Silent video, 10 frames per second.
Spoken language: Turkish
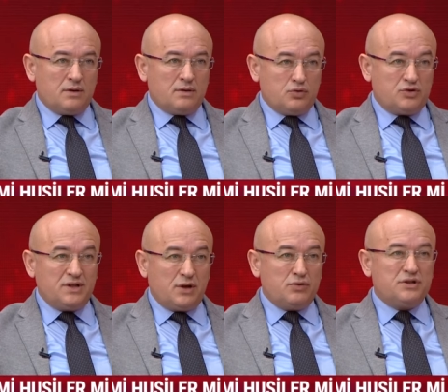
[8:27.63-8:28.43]

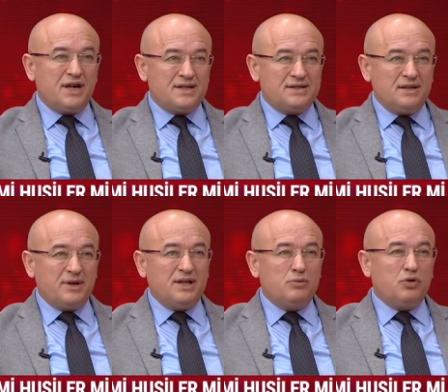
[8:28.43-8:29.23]
Husiler onun içerisinde
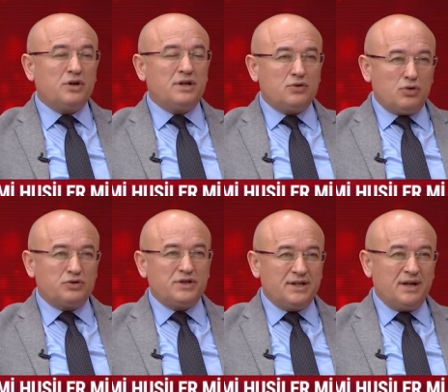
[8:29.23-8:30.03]
belli bölgeleri
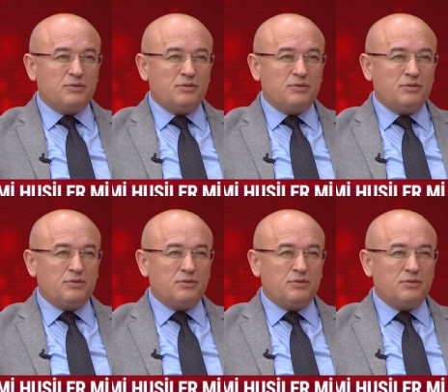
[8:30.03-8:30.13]
kontrol eden bir